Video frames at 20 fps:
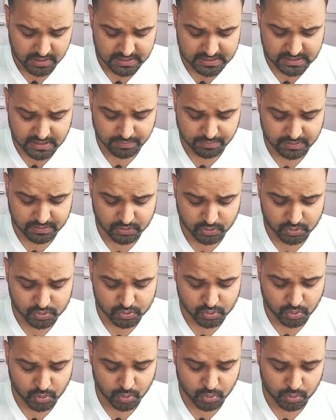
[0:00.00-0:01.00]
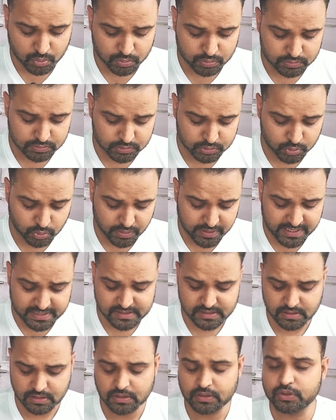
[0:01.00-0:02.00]
इसके बाद दोस्तों जो
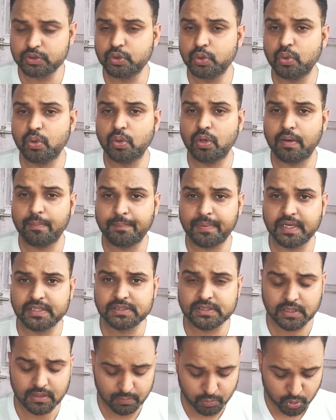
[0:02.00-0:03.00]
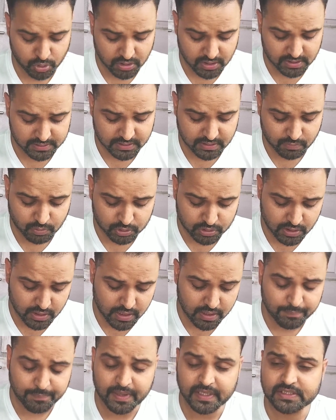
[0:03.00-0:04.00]
नेक्स्ट जो अपाचे का मॉडल आता है वो होता है
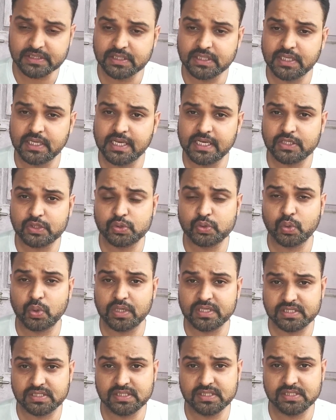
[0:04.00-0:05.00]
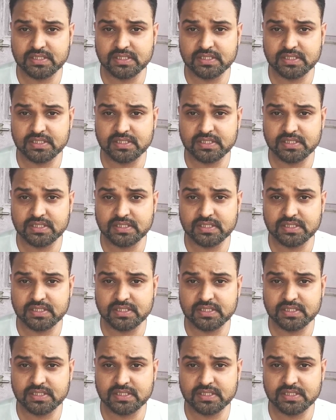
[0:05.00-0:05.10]
अपाचे सी